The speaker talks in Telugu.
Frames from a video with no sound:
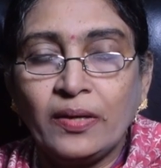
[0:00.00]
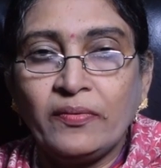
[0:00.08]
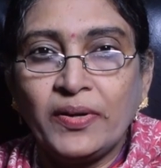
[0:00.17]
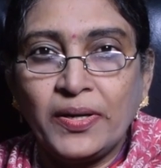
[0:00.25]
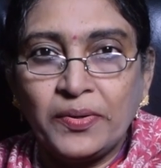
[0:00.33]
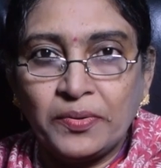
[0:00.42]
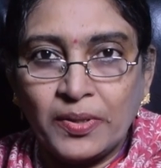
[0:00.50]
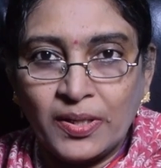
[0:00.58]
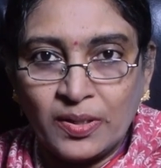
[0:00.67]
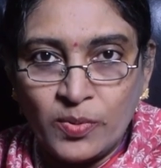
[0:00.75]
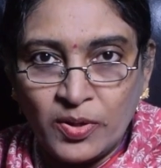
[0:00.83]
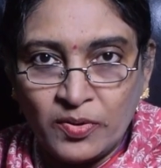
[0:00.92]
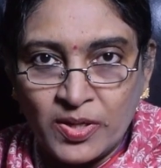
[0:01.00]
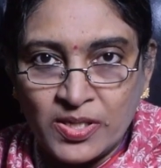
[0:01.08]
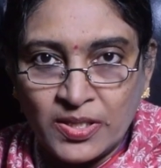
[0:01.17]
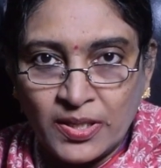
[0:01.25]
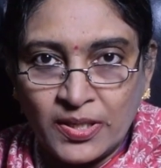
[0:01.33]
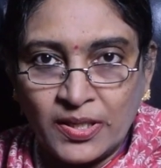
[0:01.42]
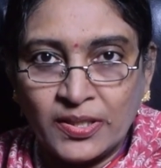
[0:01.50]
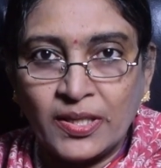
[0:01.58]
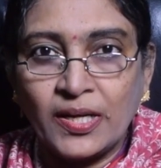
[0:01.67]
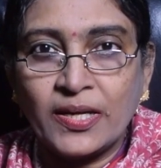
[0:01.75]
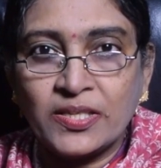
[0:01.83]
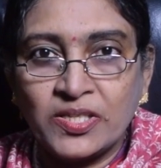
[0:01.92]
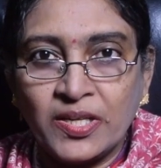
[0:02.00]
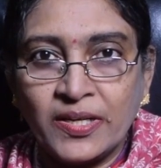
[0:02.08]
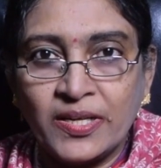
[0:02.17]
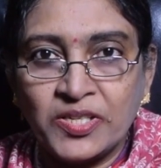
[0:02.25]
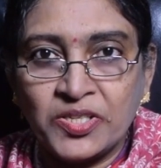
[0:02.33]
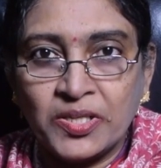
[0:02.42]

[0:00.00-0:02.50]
ఈ వీడియో కనుక మీకు నచ్చినట్లయితే లైక్ చేయండి